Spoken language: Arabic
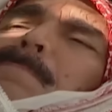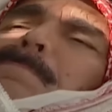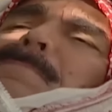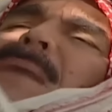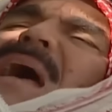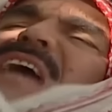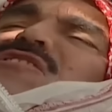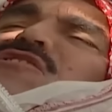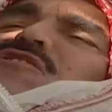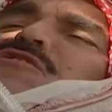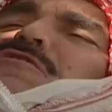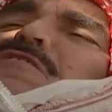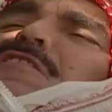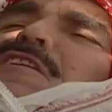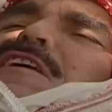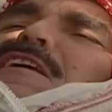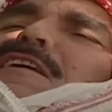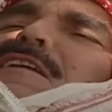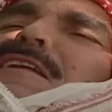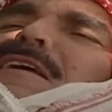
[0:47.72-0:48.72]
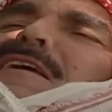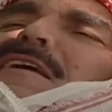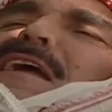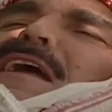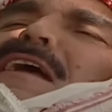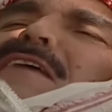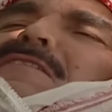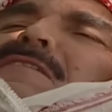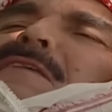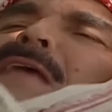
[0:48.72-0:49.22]
بشتري لك
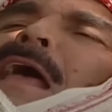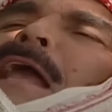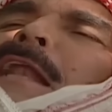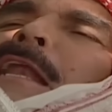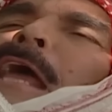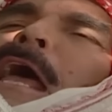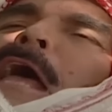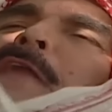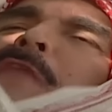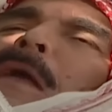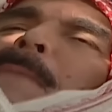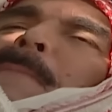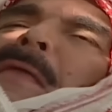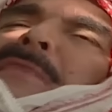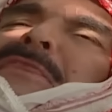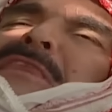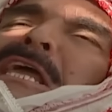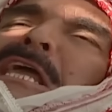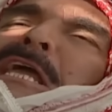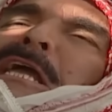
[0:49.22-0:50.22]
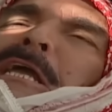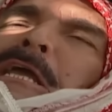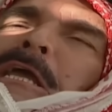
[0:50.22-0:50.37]
غساله اتماتيك